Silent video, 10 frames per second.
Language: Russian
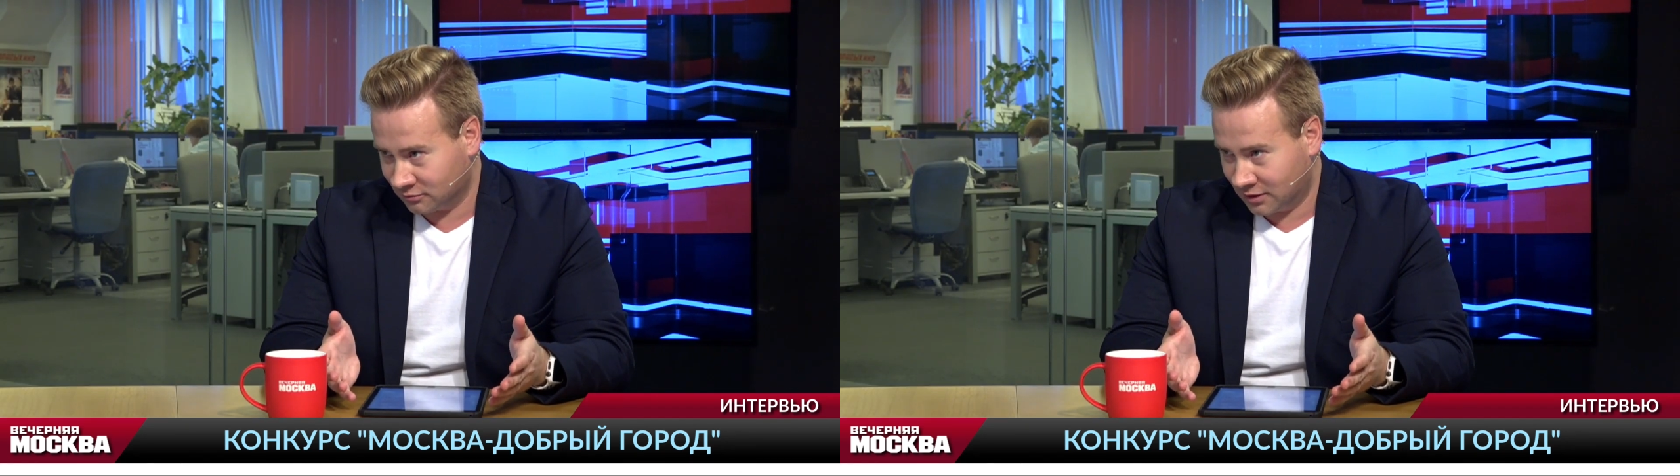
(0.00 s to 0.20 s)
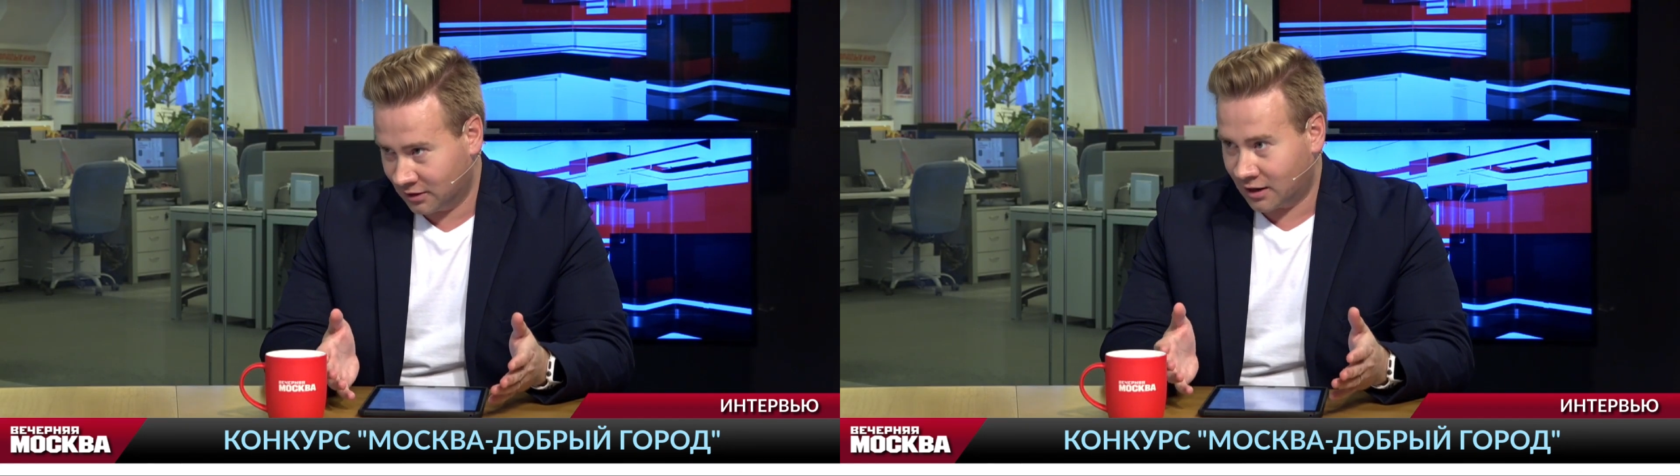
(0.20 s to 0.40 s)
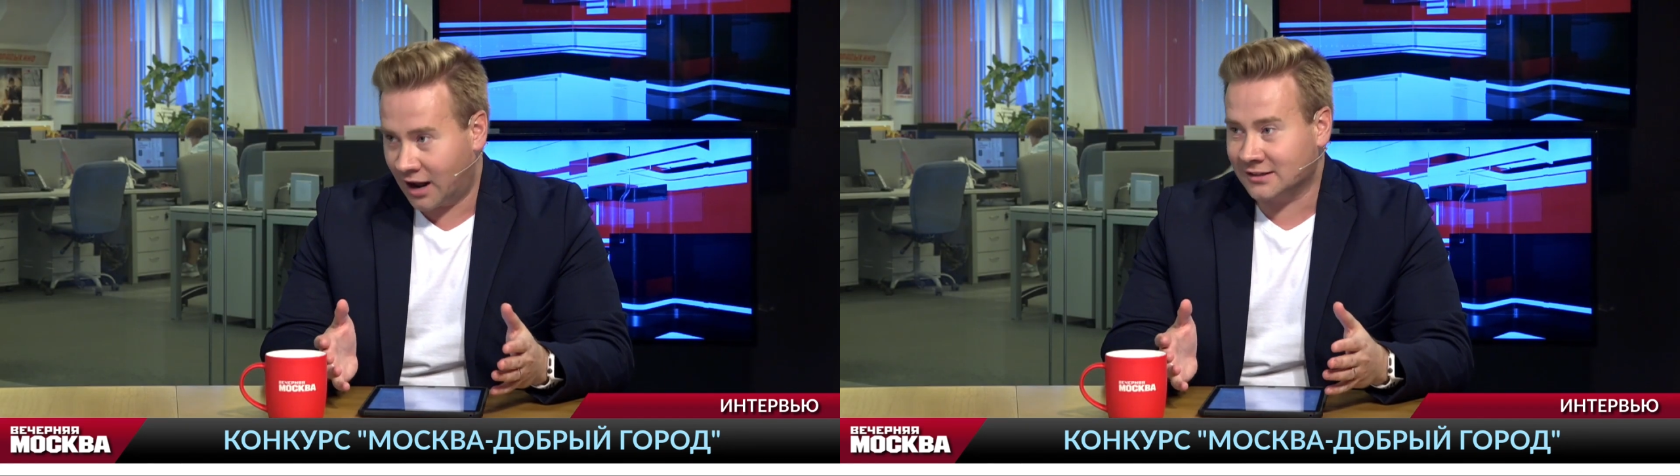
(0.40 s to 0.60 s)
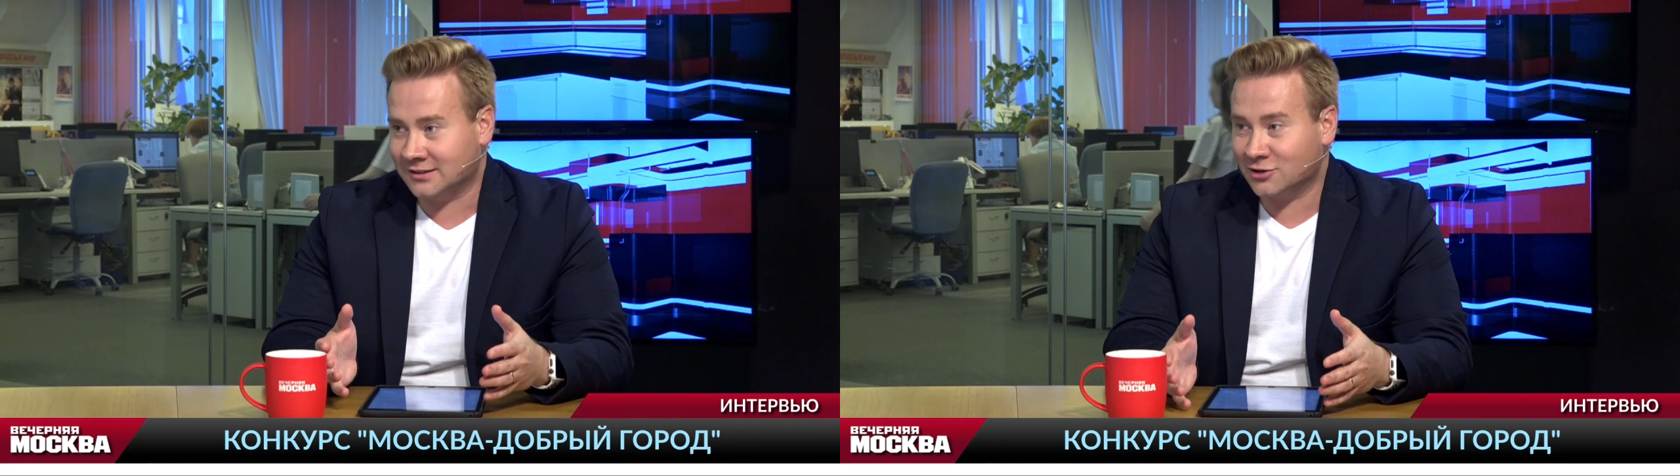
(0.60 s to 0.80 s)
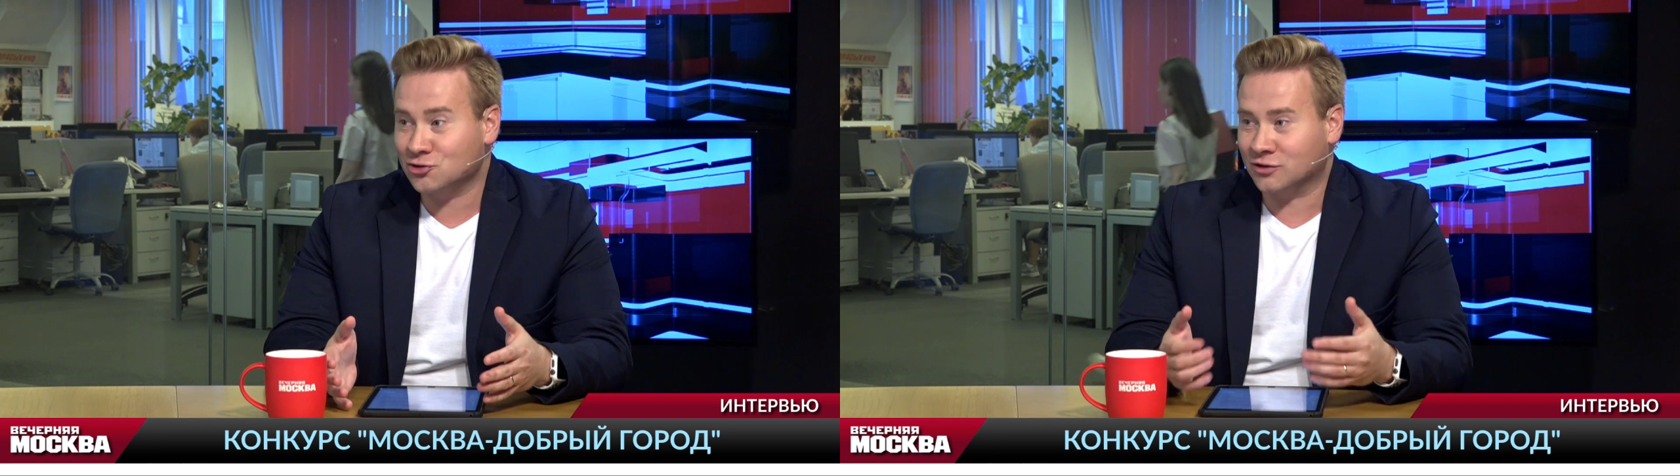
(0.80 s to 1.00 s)
Так и есть. А
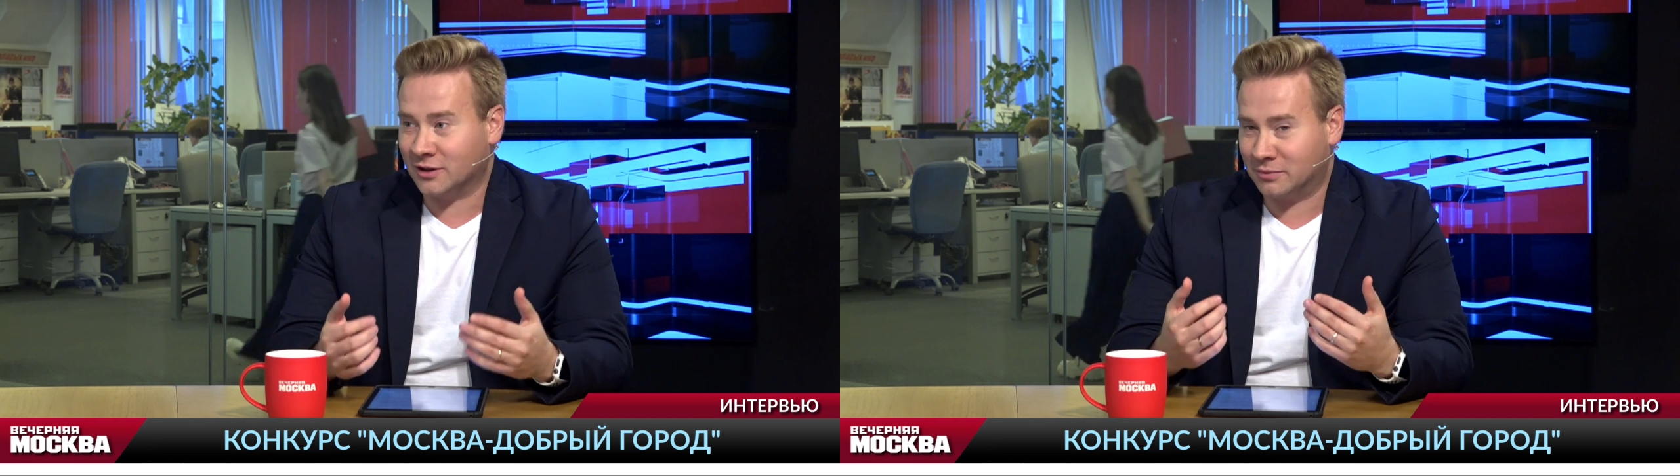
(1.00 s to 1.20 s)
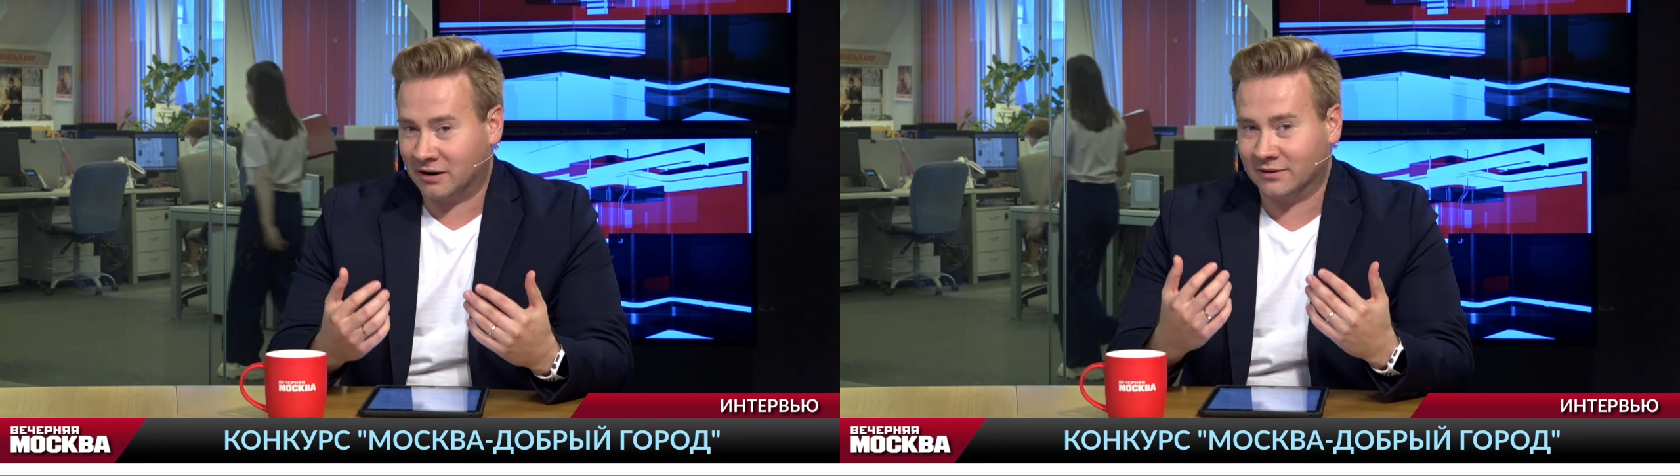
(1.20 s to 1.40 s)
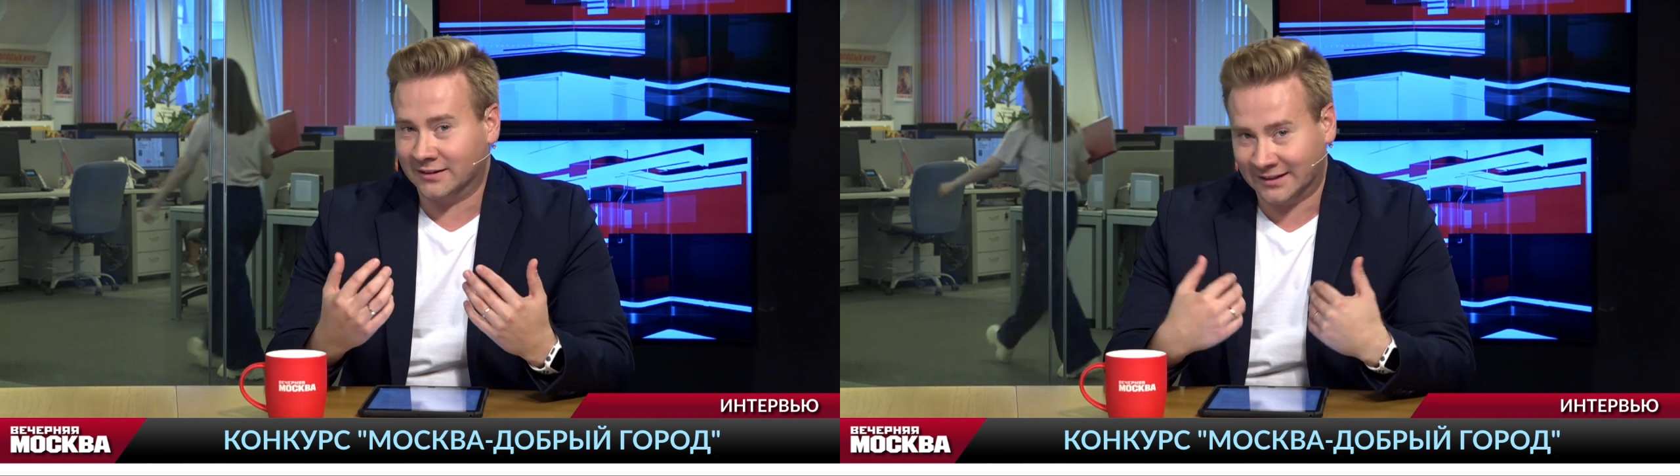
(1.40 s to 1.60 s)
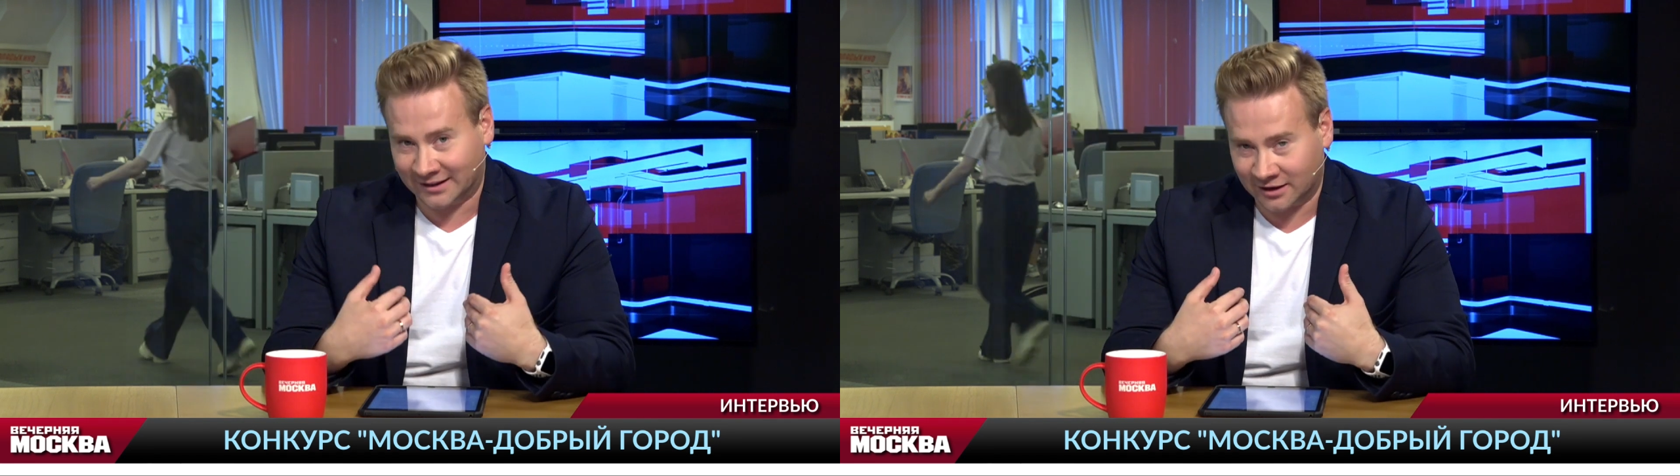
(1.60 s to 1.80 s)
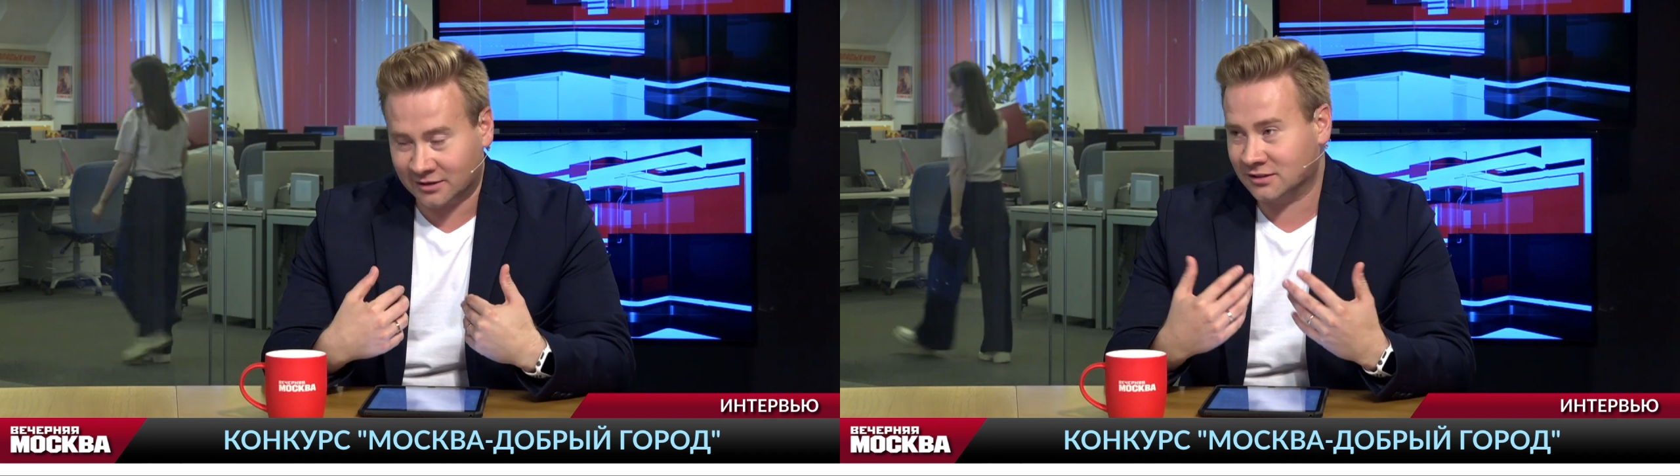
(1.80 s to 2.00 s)
значит, направлен на
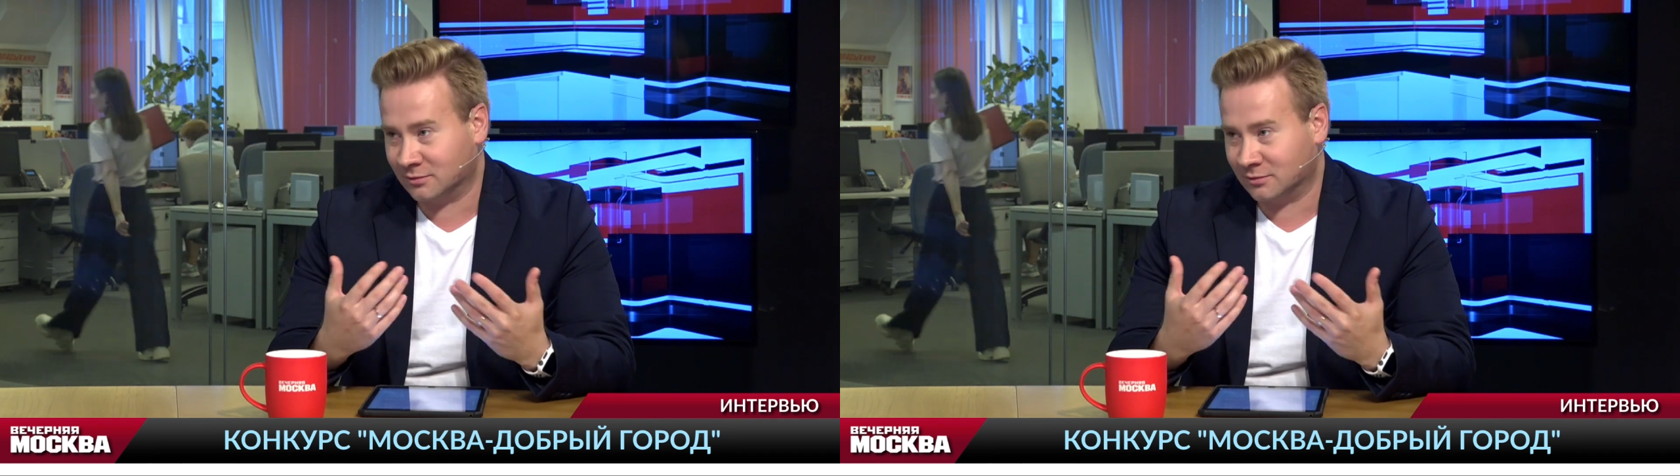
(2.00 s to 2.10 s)
нас,